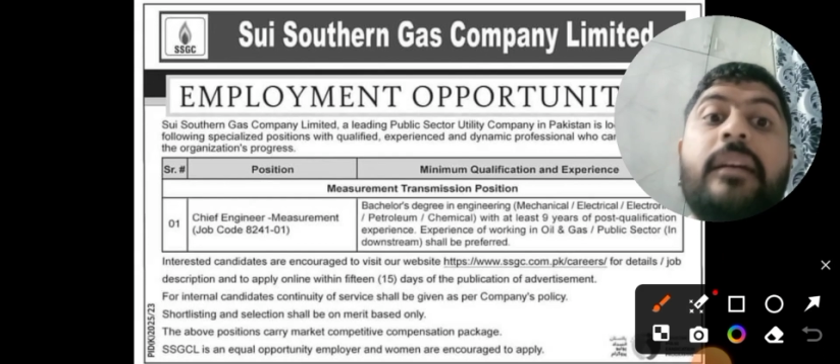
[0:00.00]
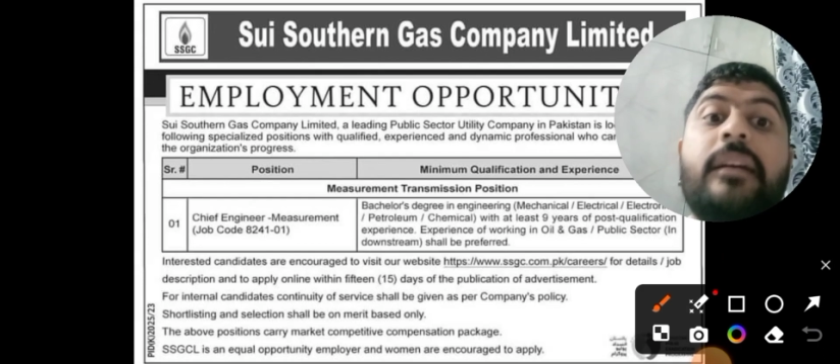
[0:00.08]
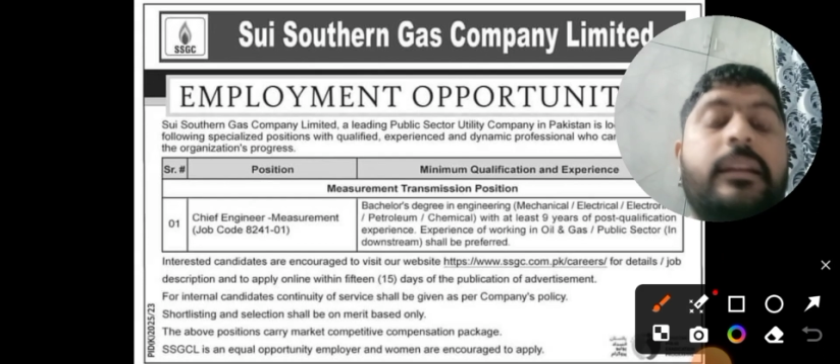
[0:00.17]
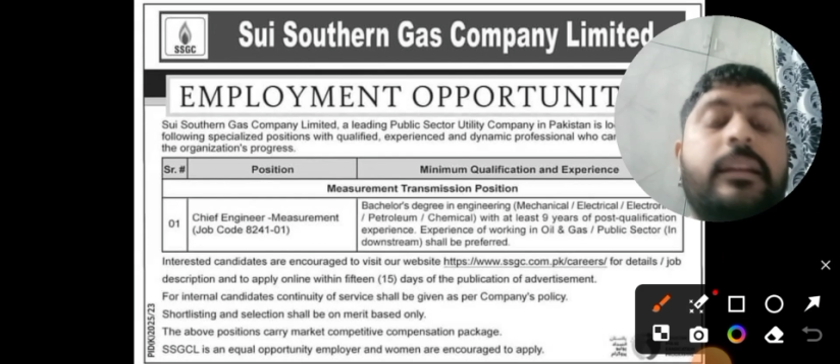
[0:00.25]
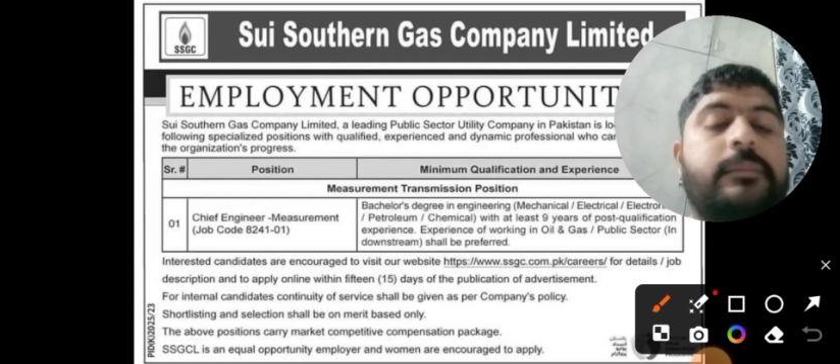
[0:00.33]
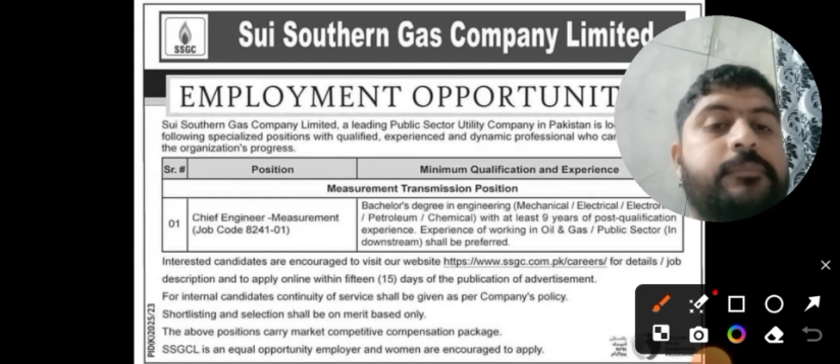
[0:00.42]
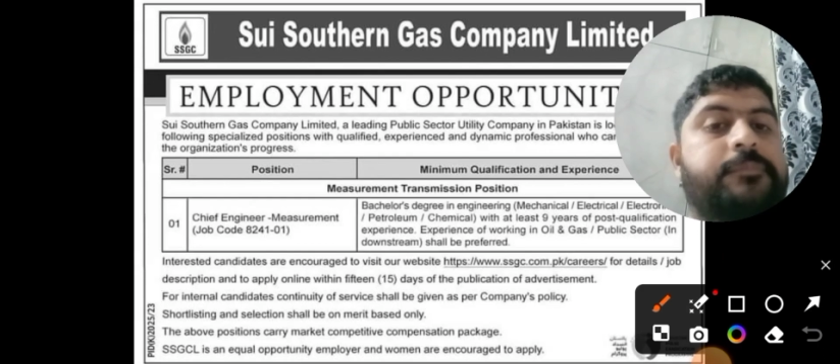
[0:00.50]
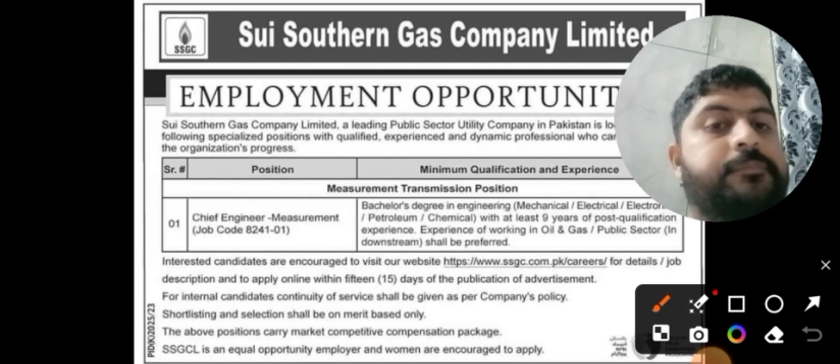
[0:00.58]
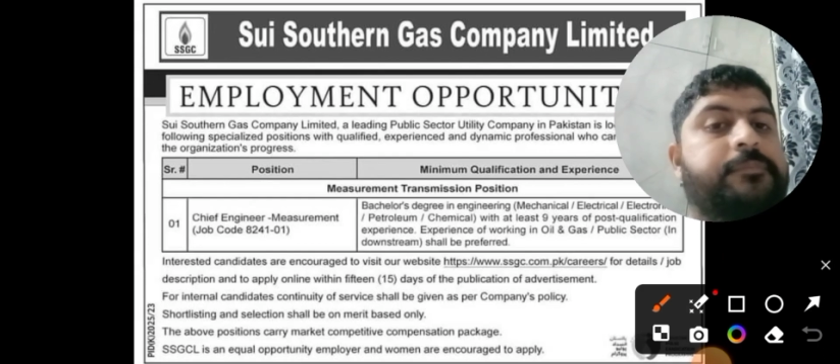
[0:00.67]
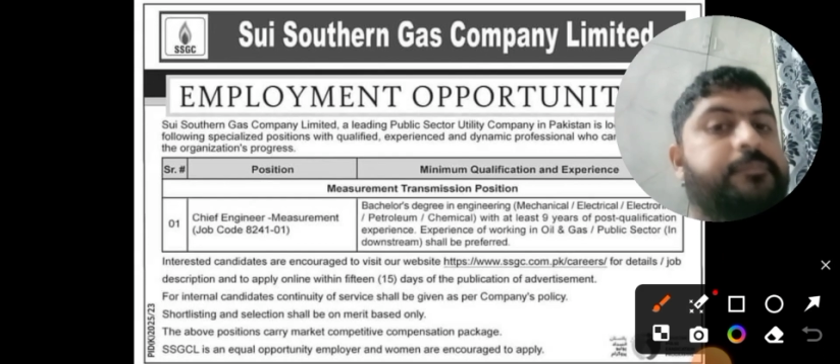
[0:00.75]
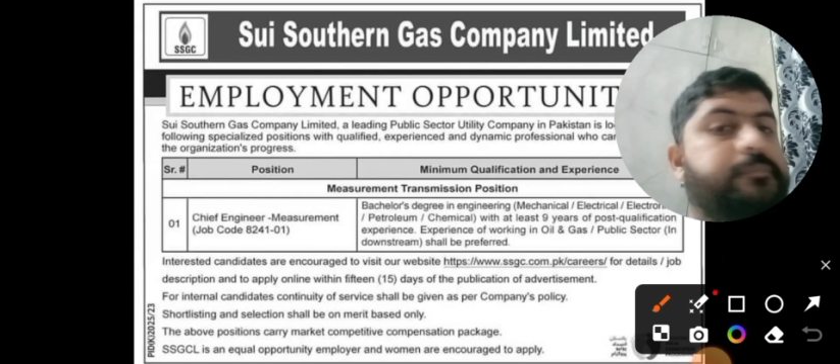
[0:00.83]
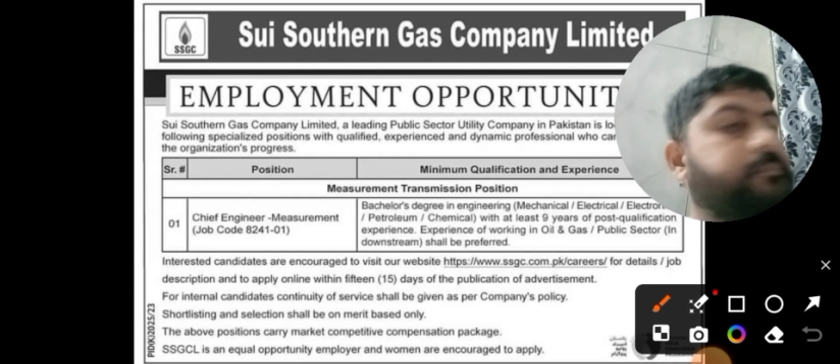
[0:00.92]
करना
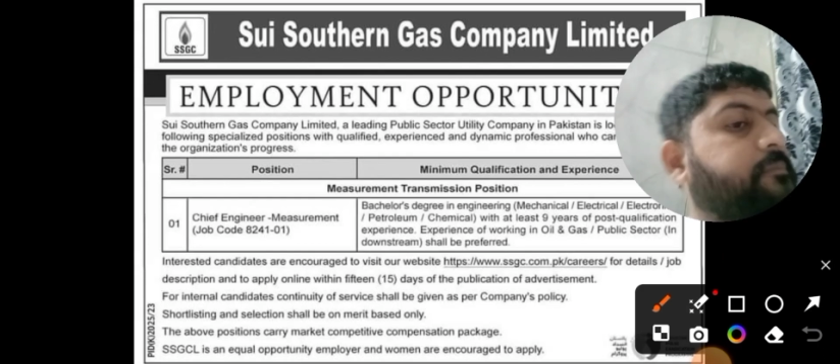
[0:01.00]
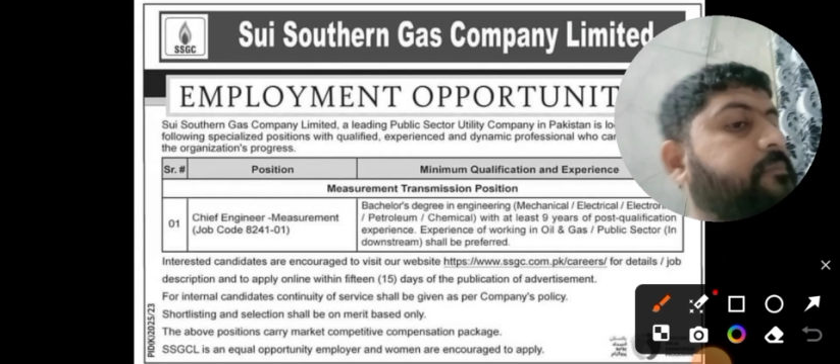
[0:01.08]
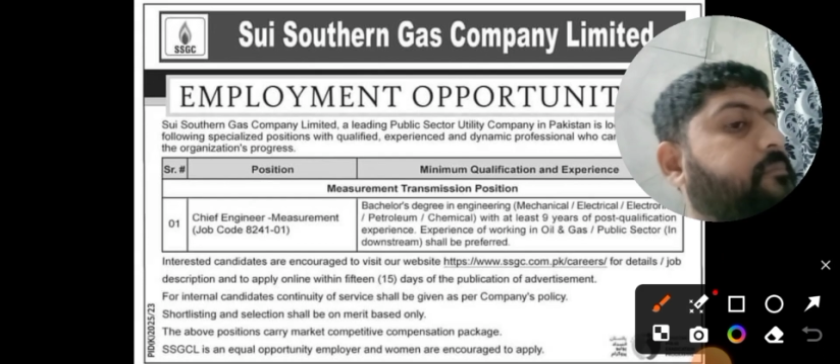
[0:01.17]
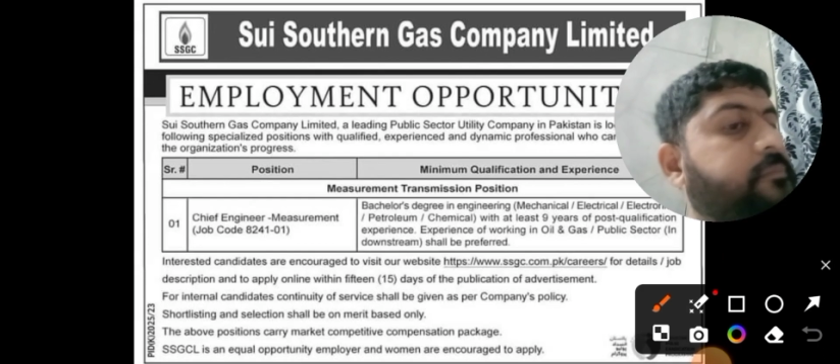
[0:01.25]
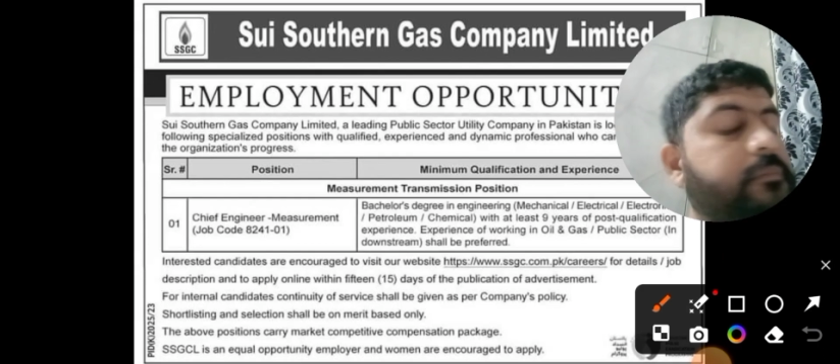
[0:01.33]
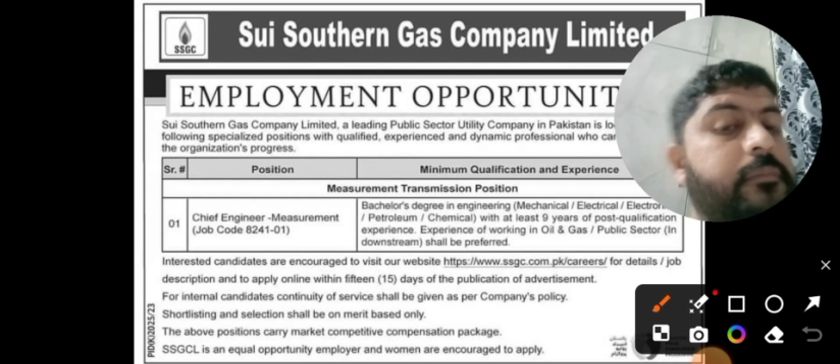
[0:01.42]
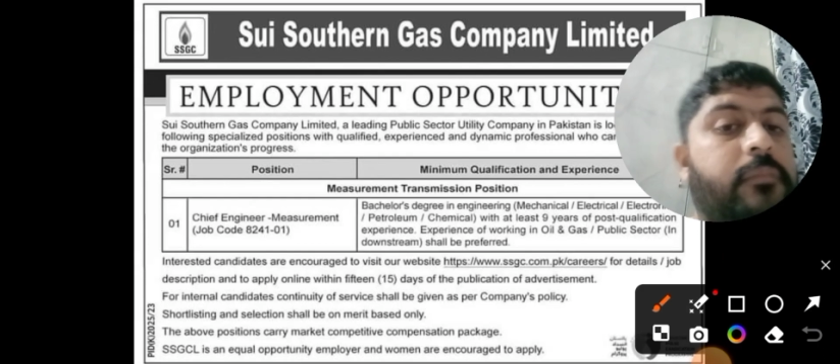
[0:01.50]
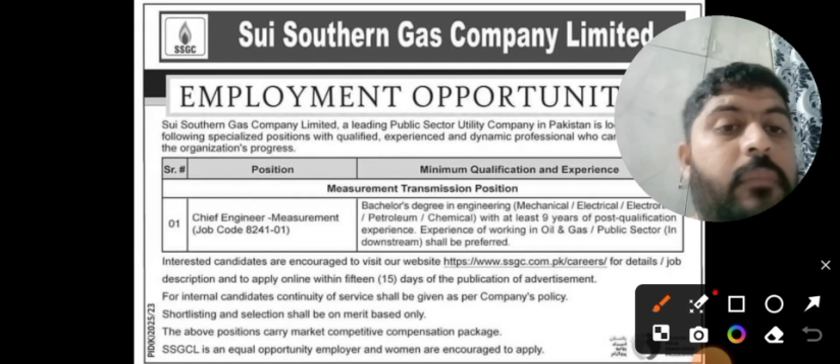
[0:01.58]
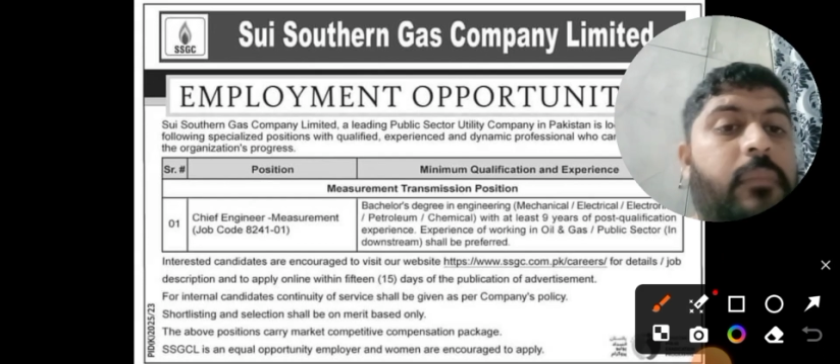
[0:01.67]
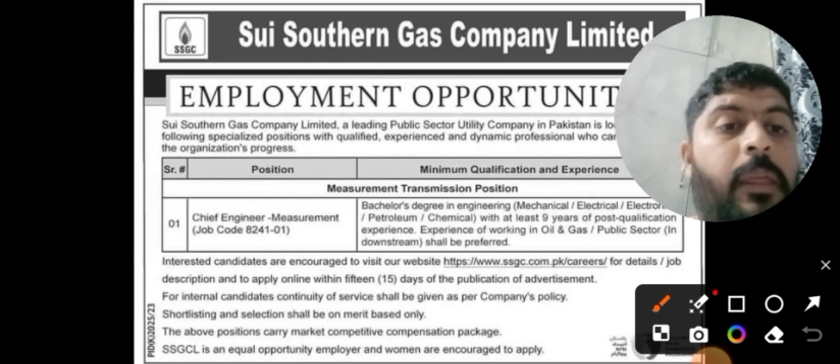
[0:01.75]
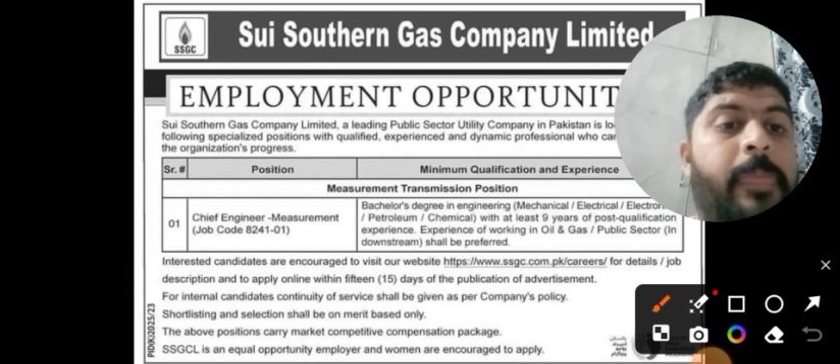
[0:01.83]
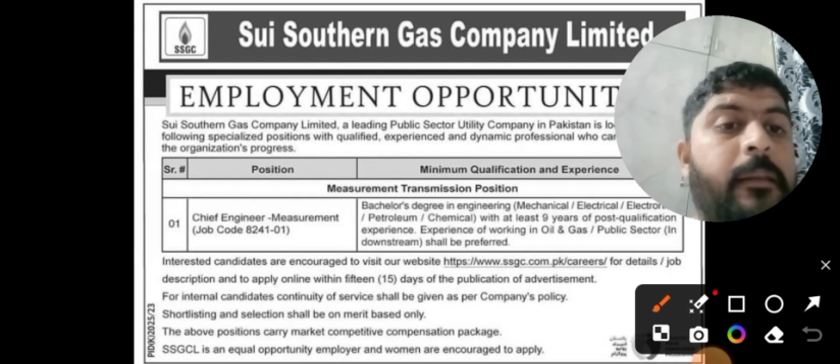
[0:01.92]
है
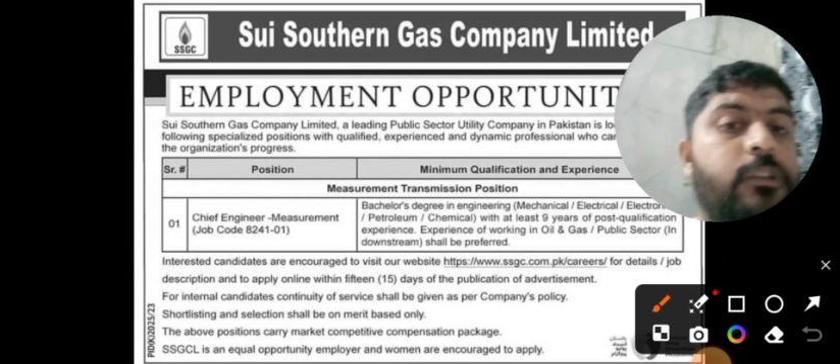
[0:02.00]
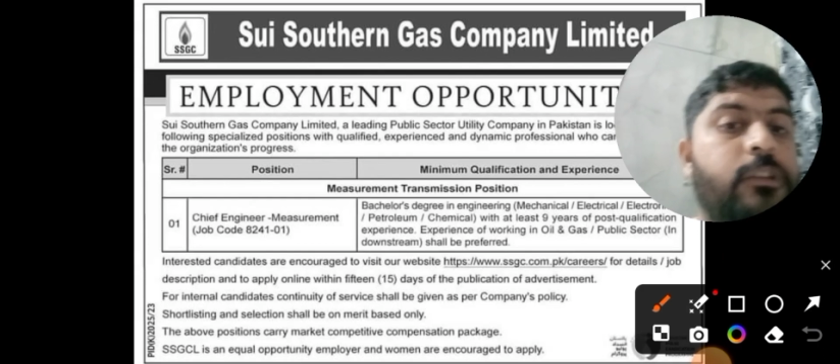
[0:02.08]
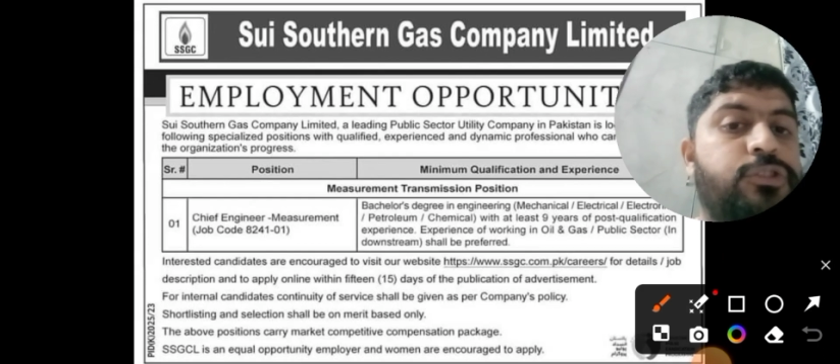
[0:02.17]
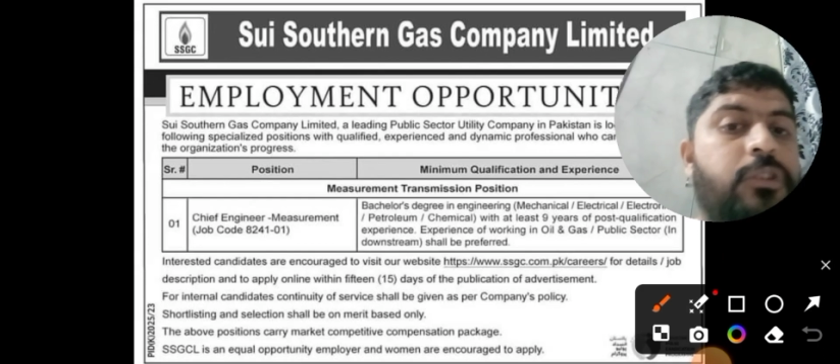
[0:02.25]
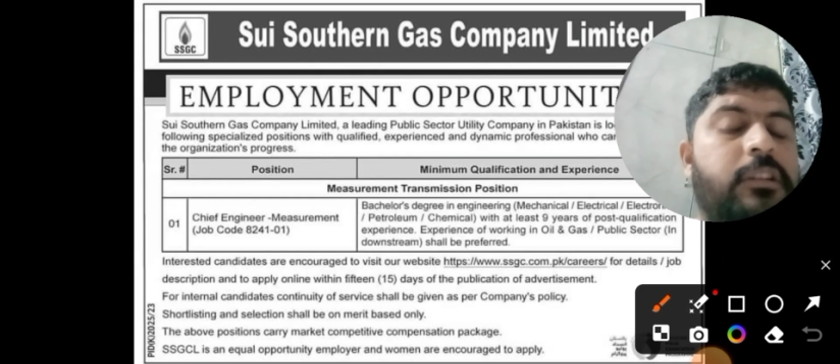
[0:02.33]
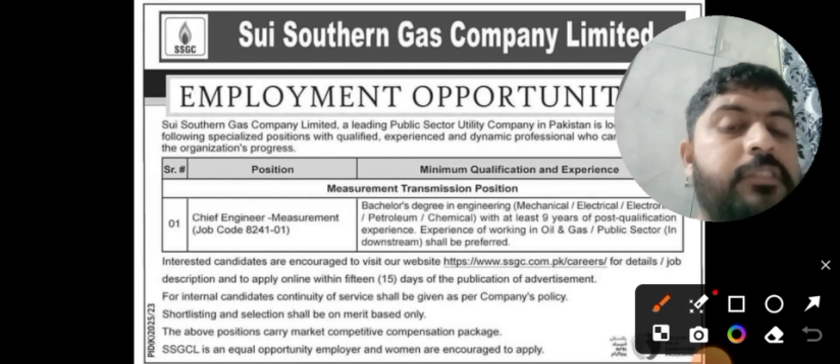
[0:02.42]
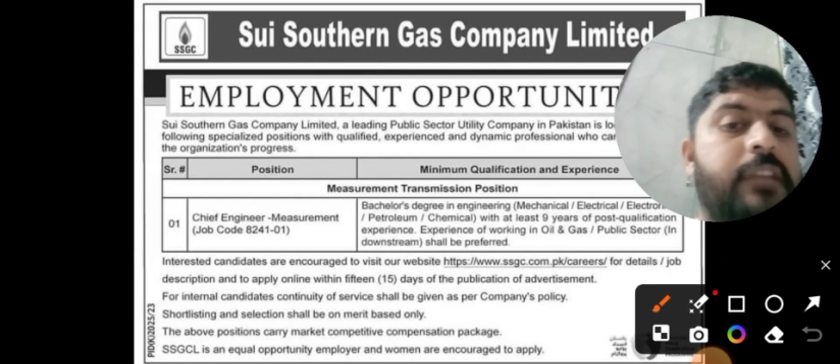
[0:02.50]
शॉर्ट